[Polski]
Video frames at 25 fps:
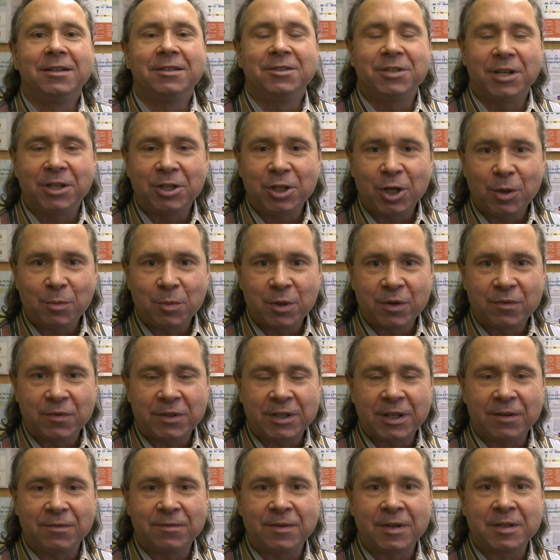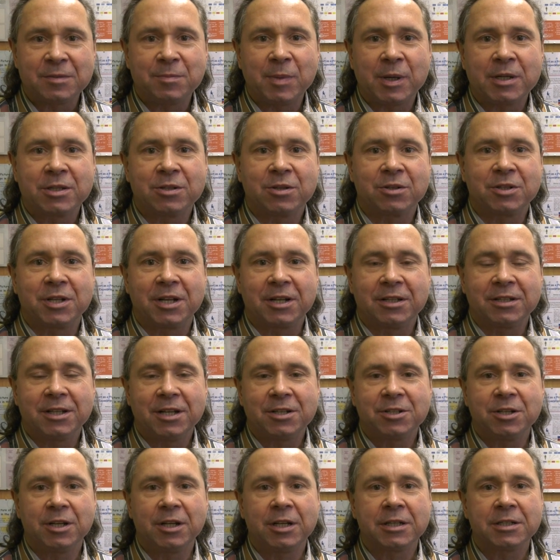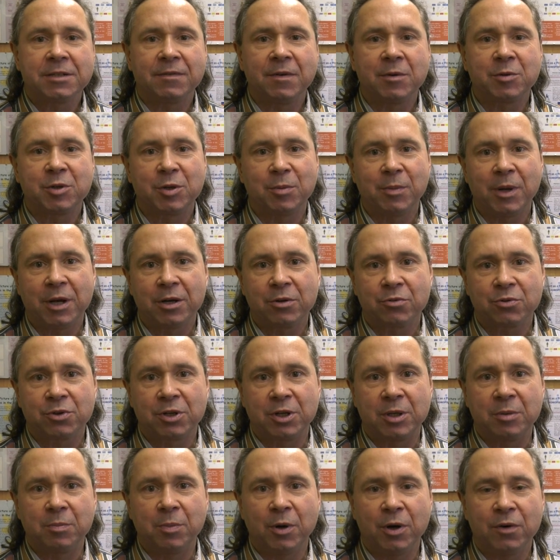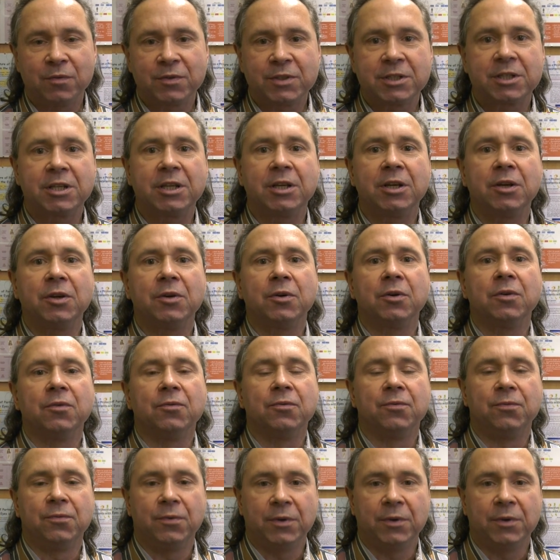Dzień dobry, witam Was bardzo serdecznie. Nazywam się Mariusz Lipowski.